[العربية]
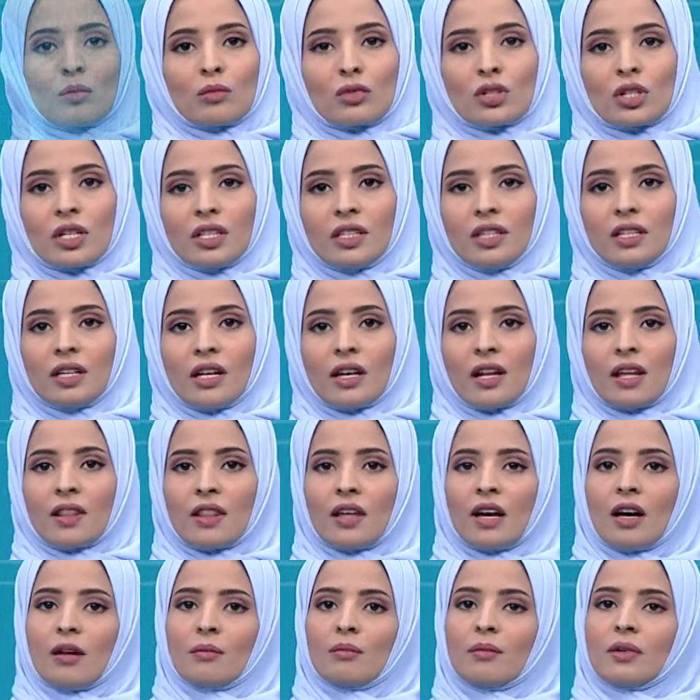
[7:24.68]
مشاهدينا
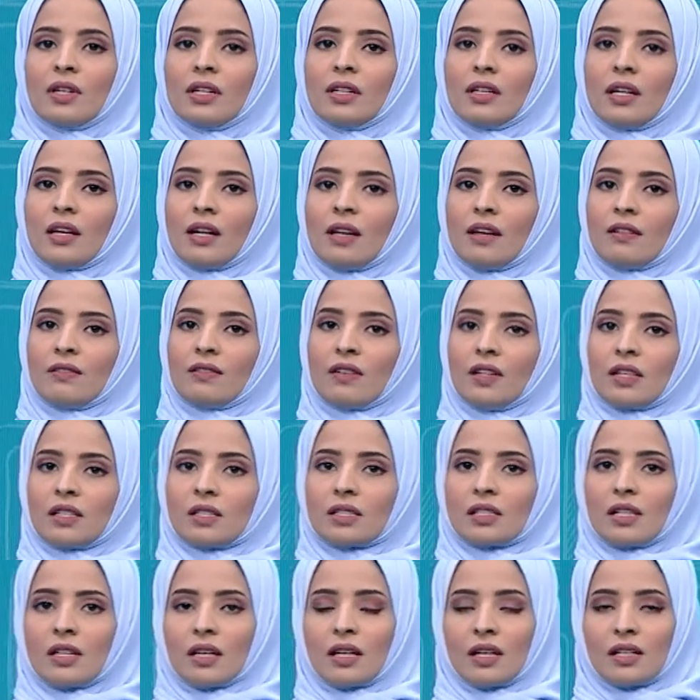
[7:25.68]
نذهب إلى
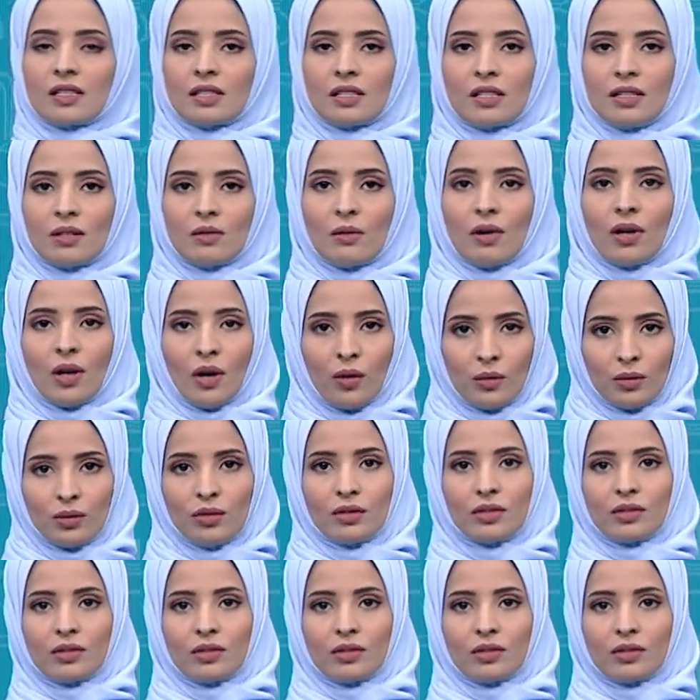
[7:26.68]
فاصل قصير ونعود